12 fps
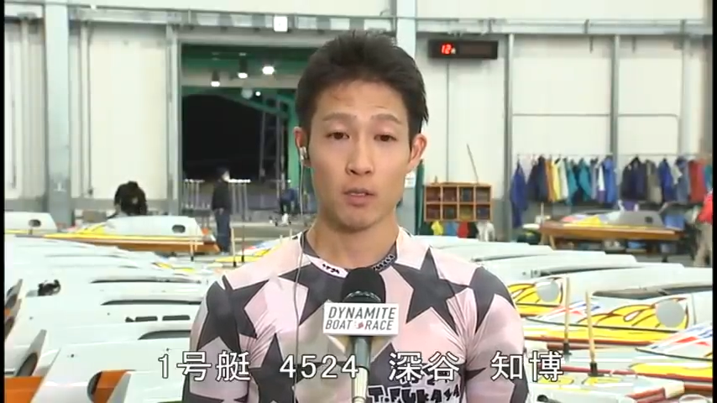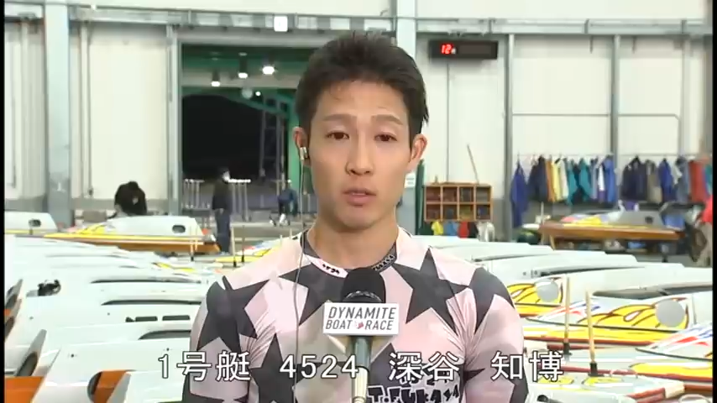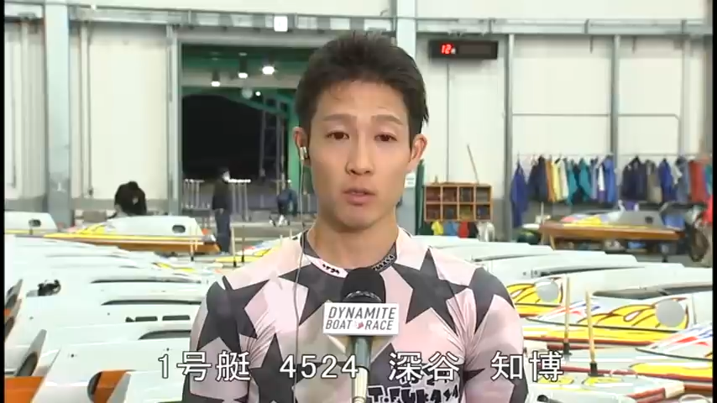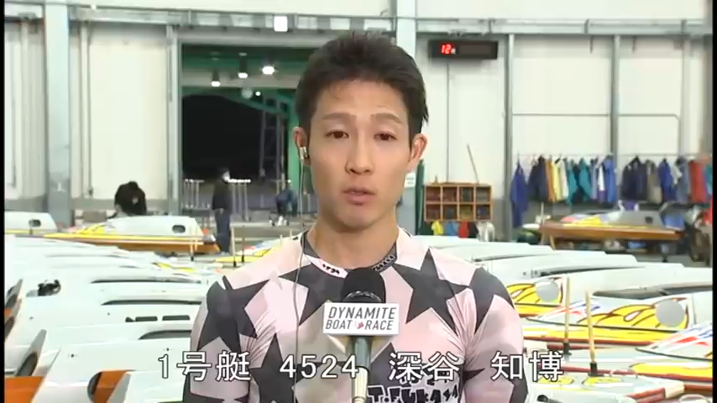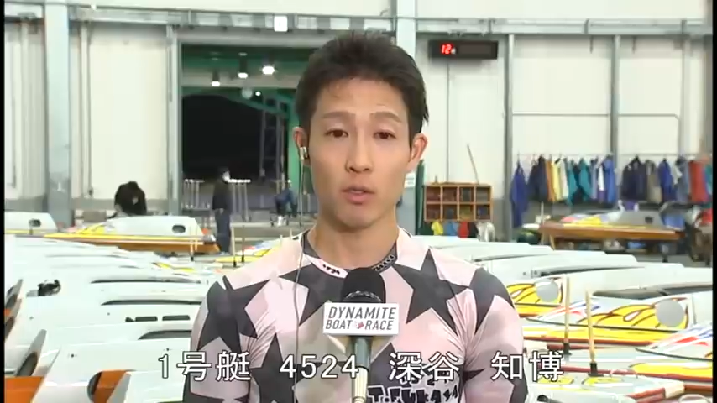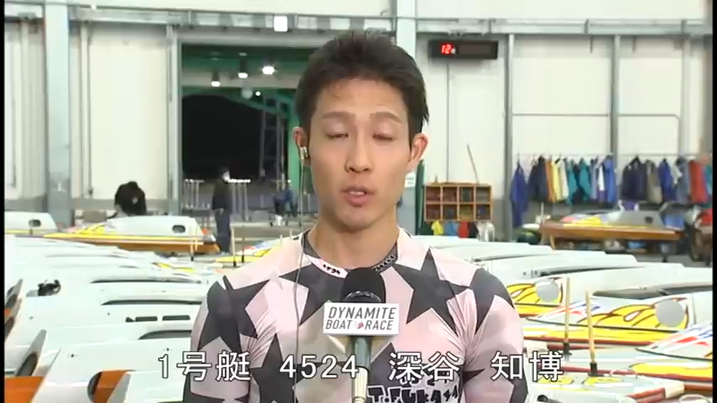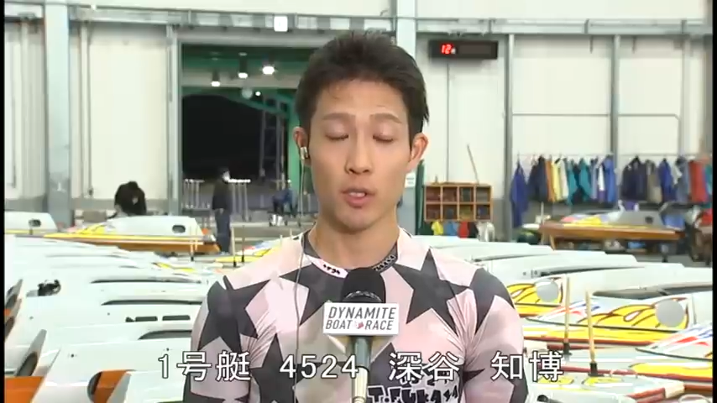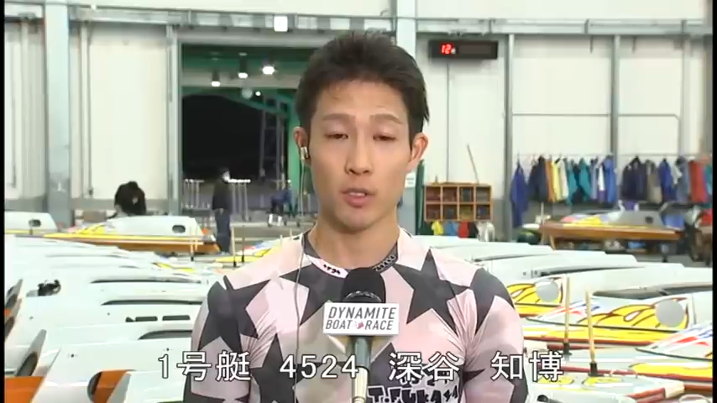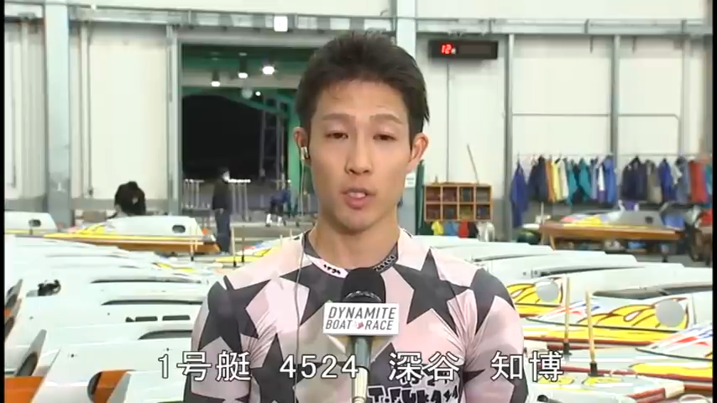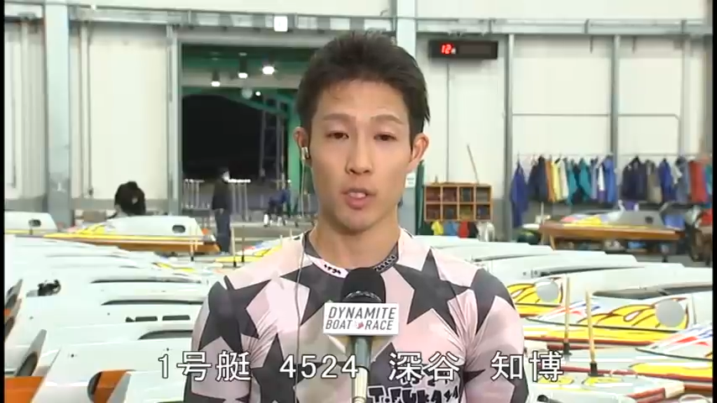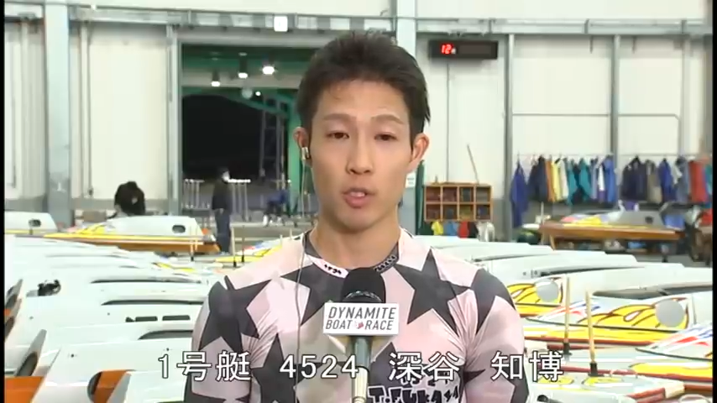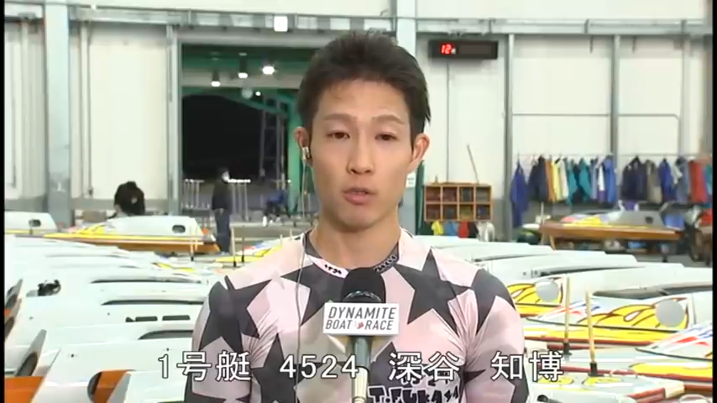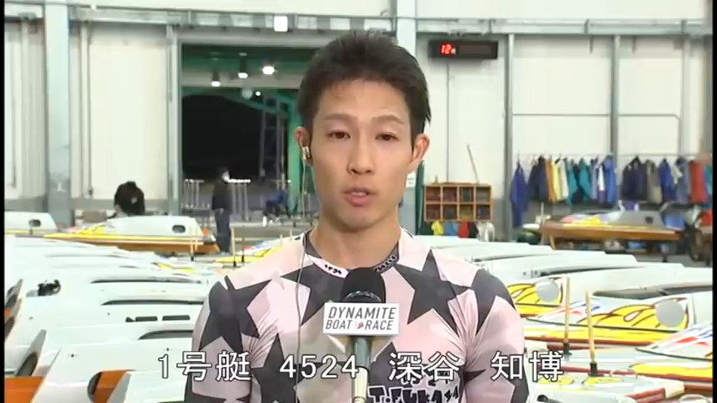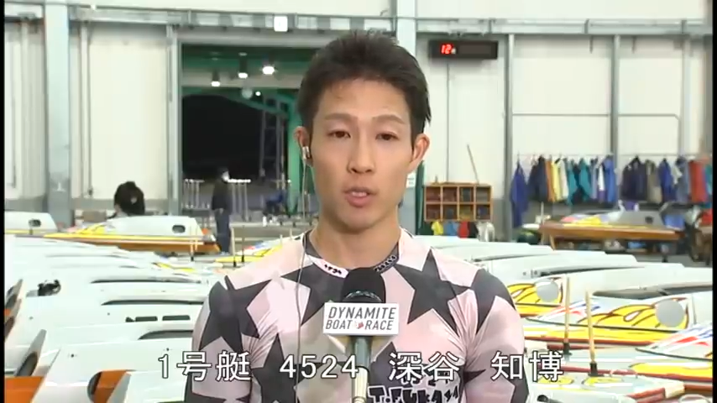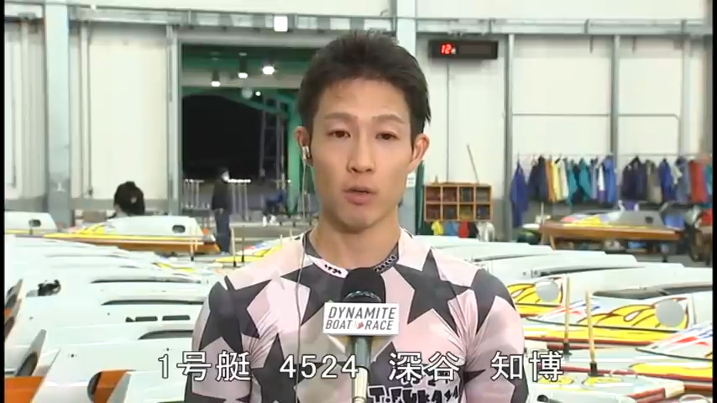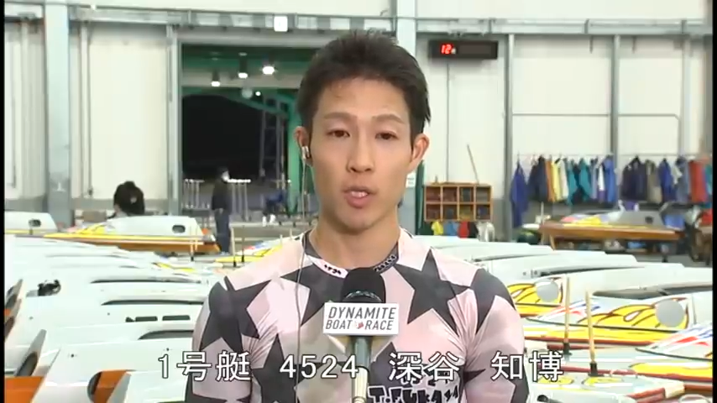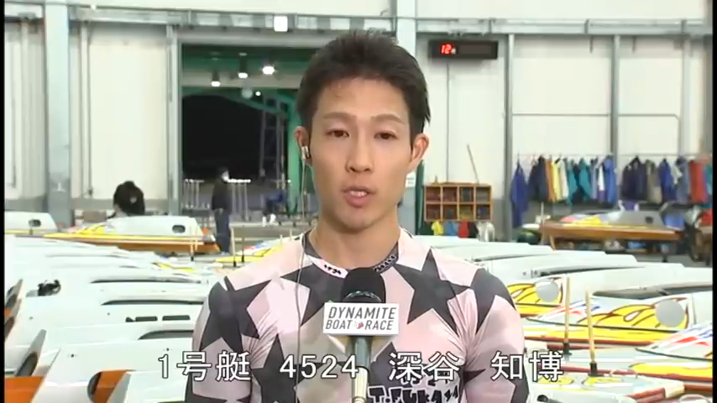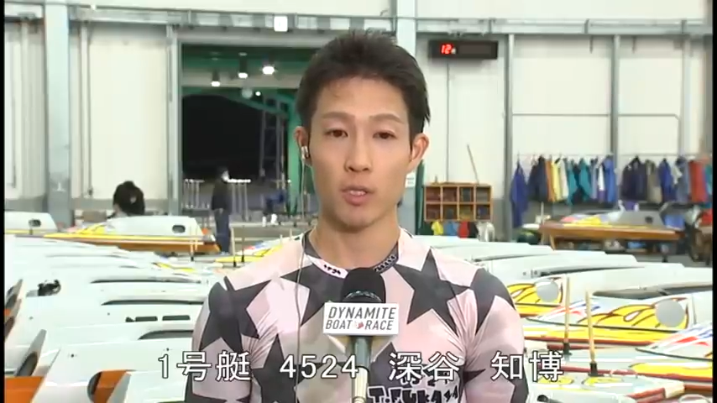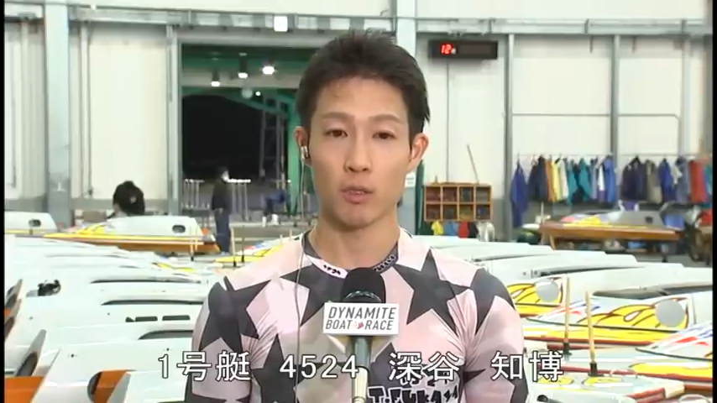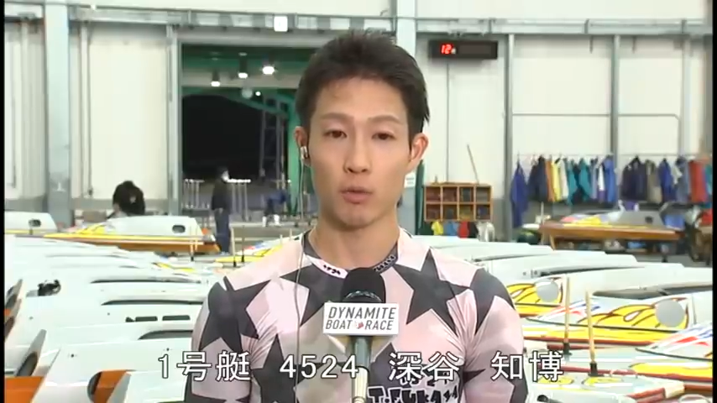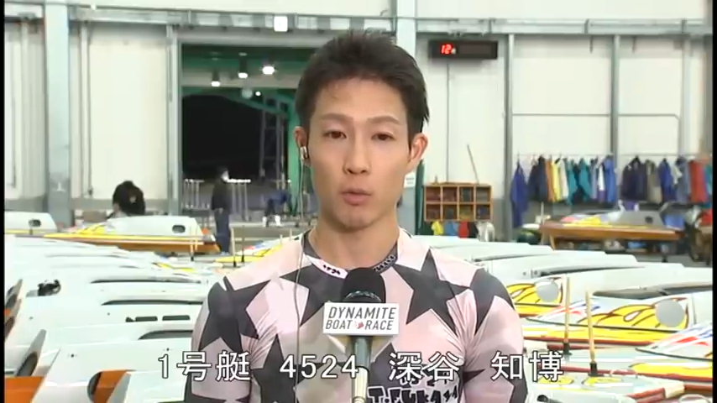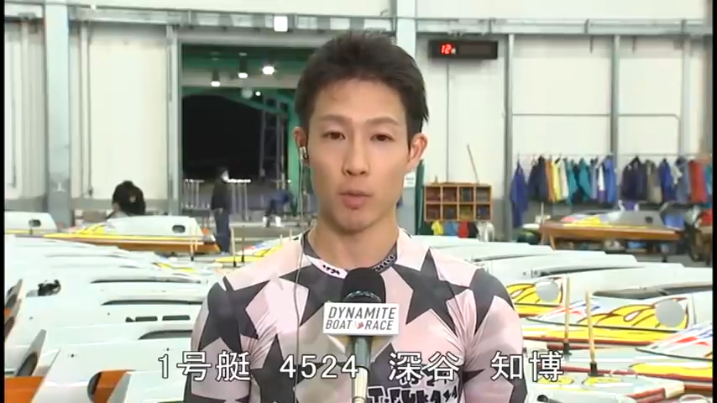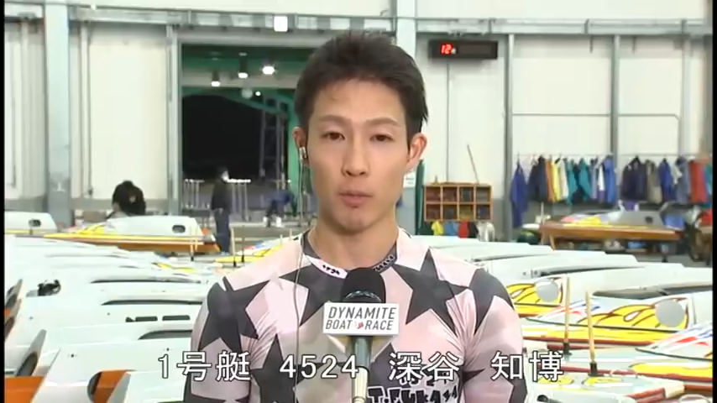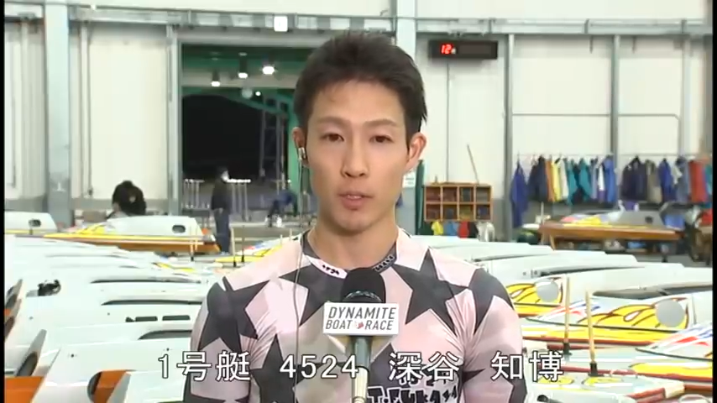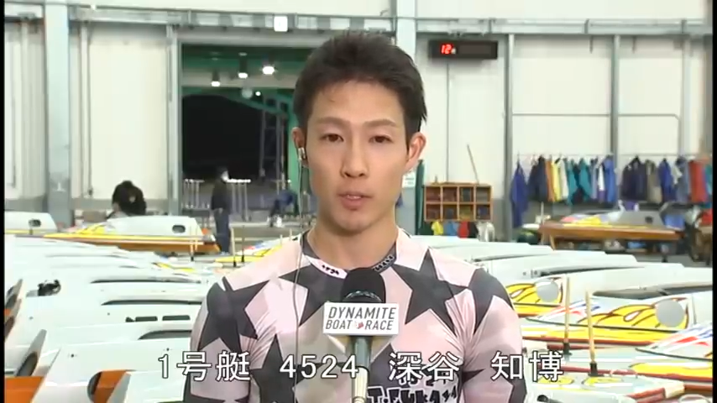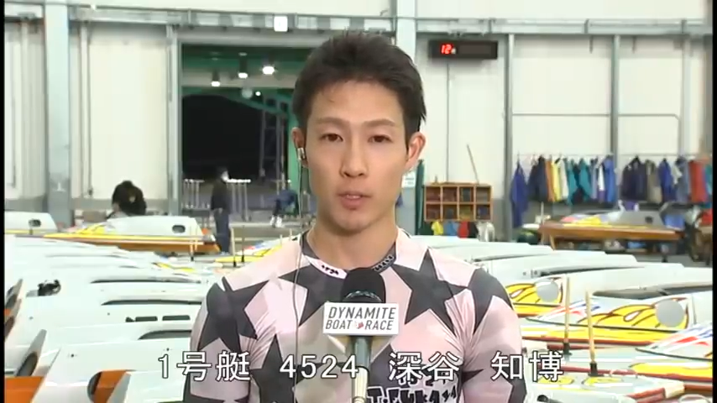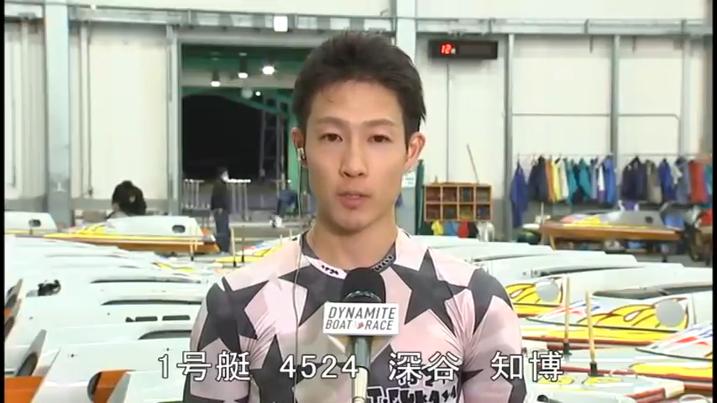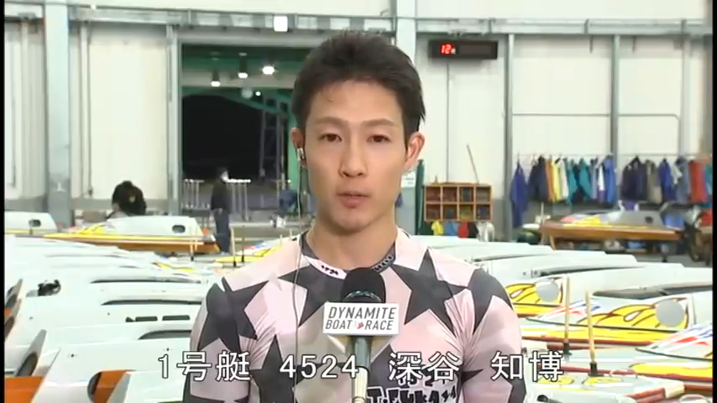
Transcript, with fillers: そうですね修正はできていると思いますあ